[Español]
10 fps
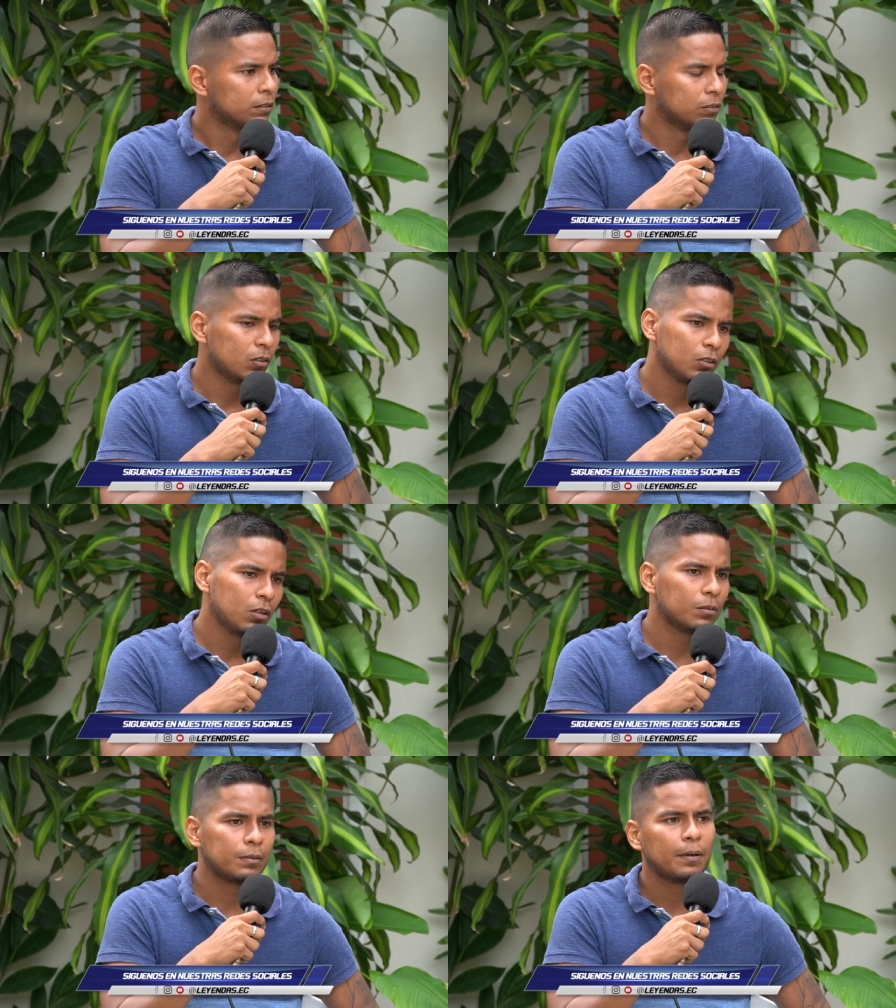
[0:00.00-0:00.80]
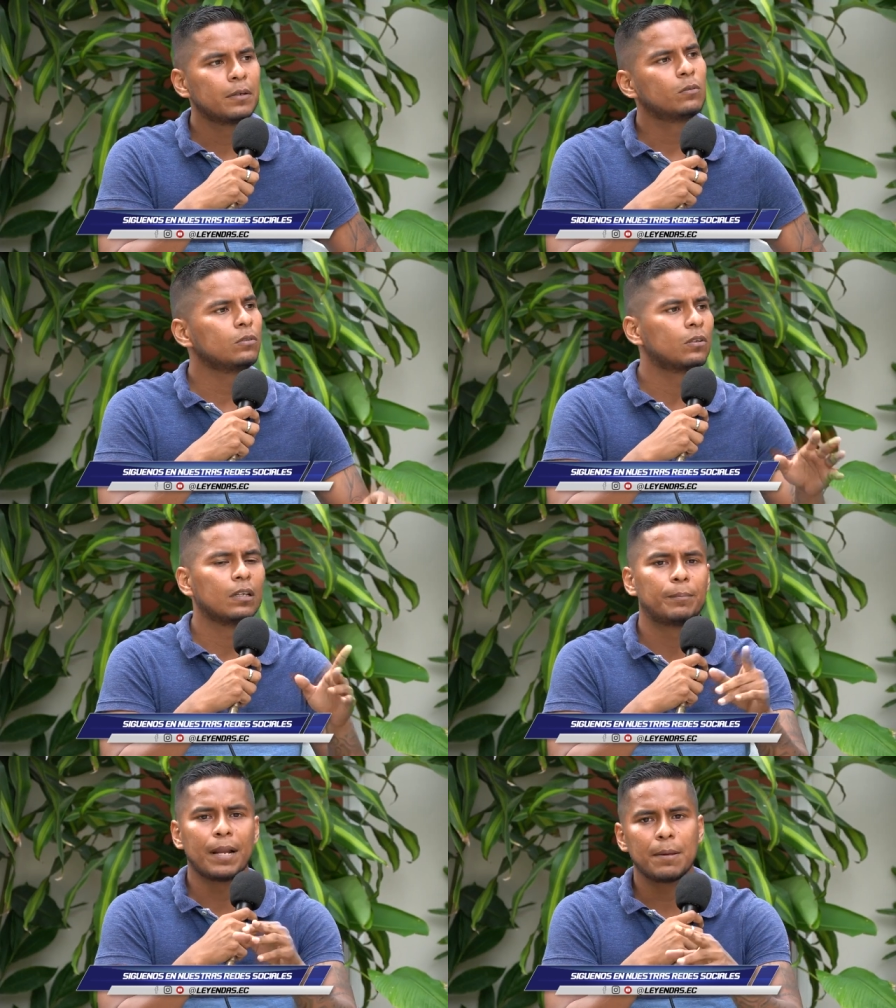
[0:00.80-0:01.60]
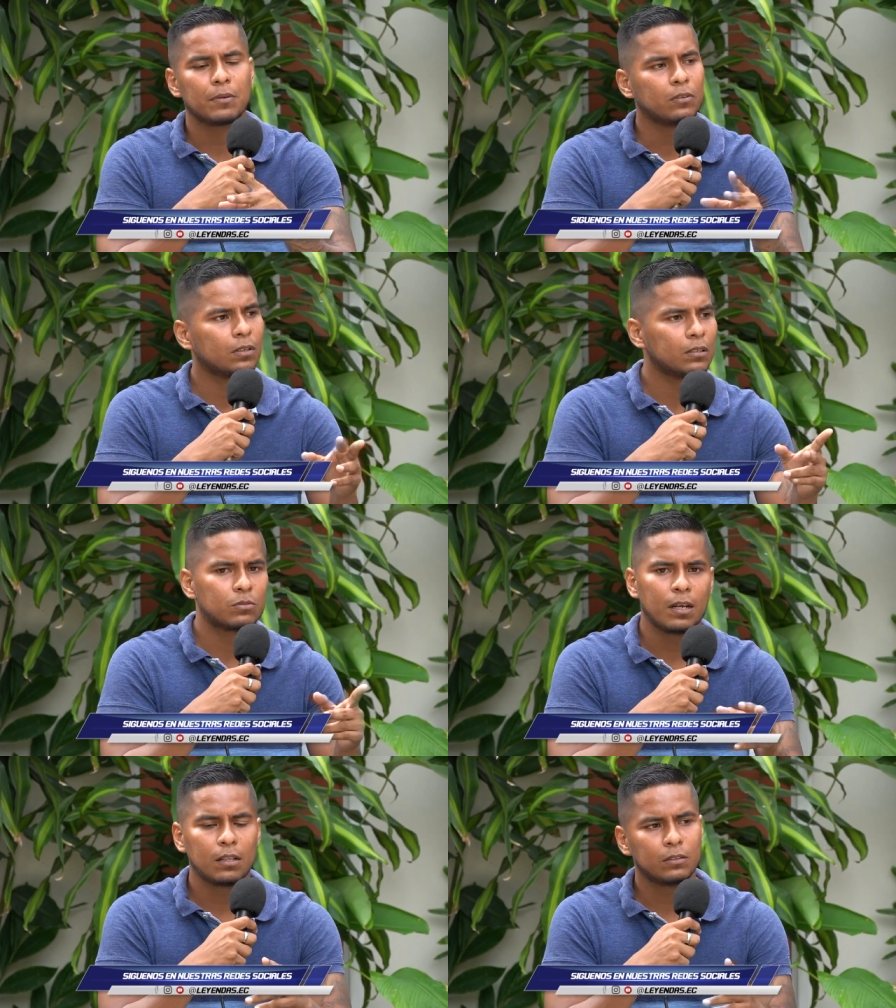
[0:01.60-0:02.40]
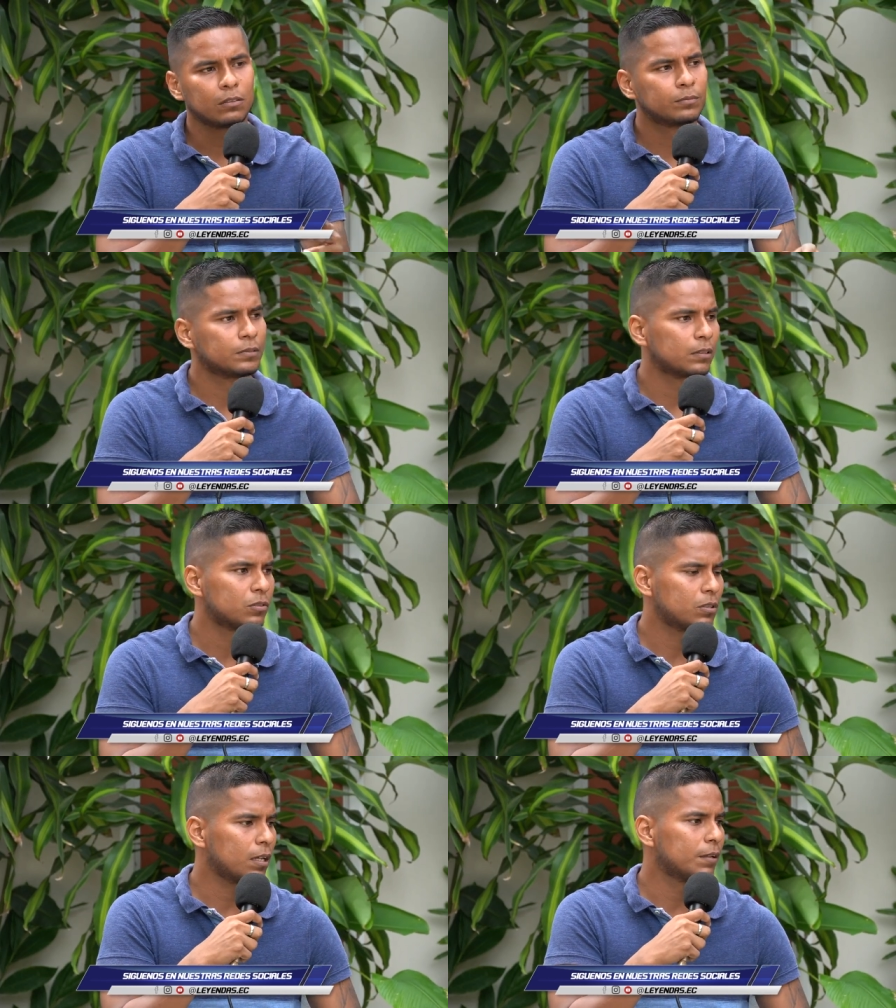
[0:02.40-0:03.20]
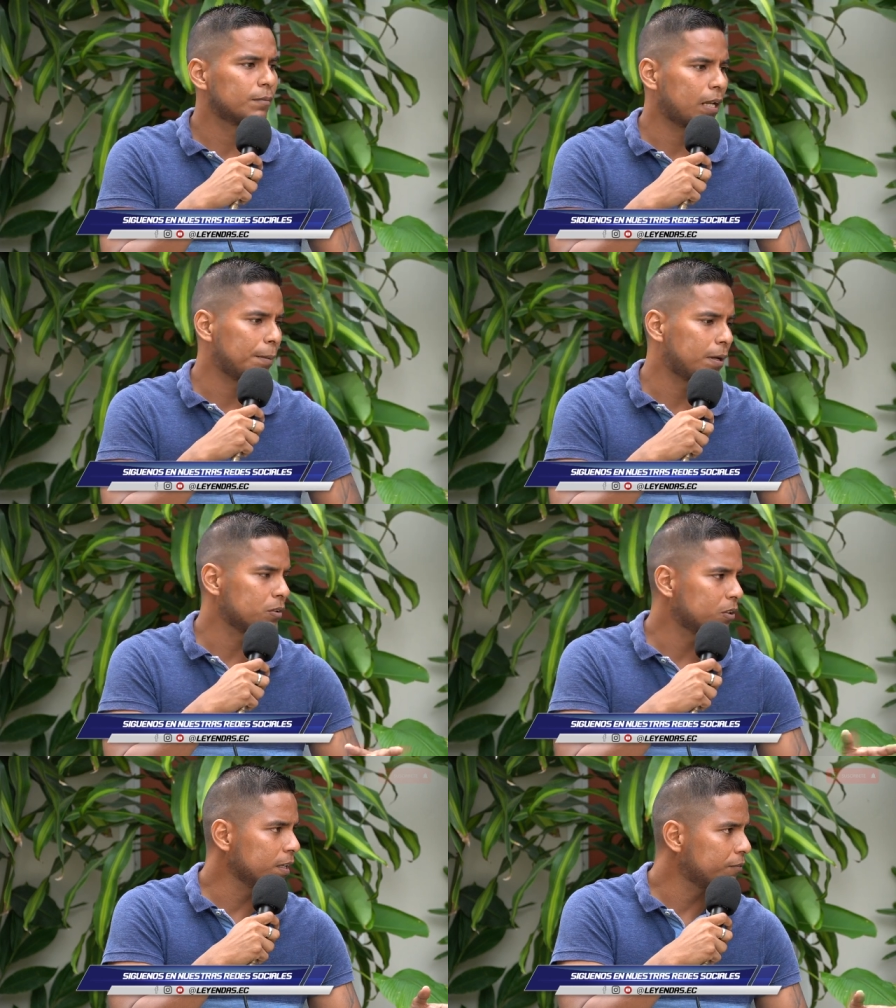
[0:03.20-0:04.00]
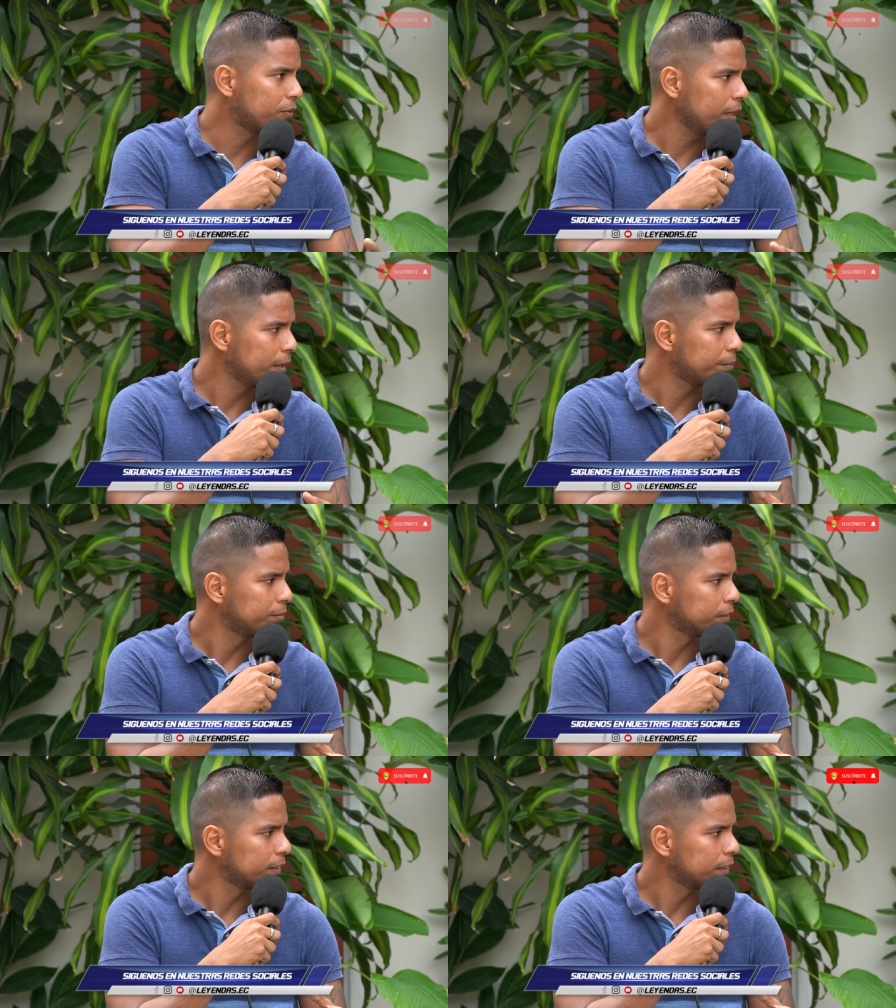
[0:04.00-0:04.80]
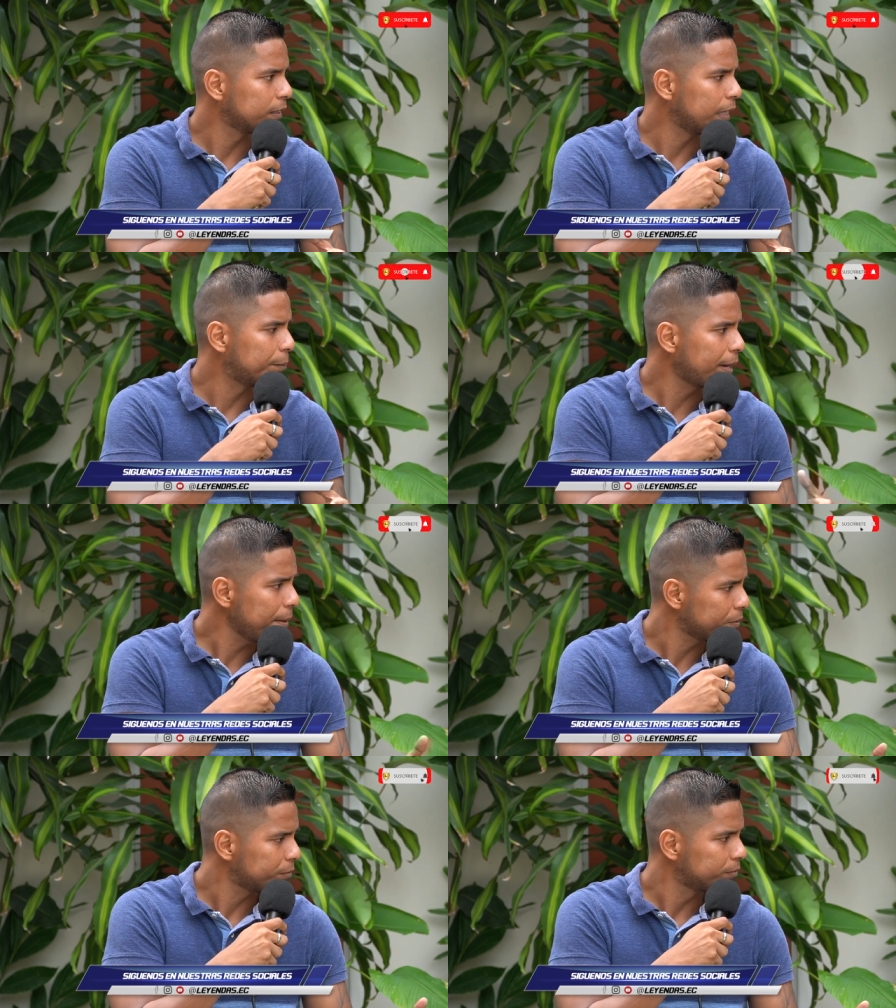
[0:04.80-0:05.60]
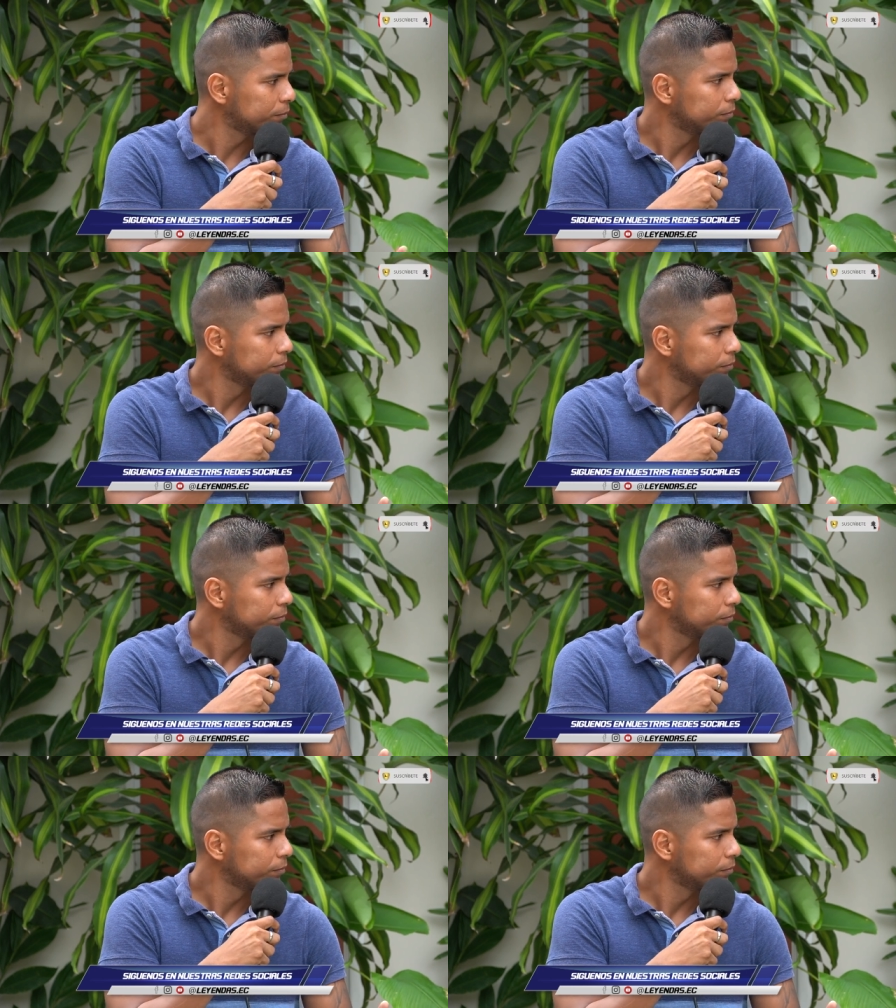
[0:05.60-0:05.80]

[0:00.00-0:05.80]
No, no, va a haber uno es el premio, otro es el sueldo. Entonces la mayoría fue eh, el premio.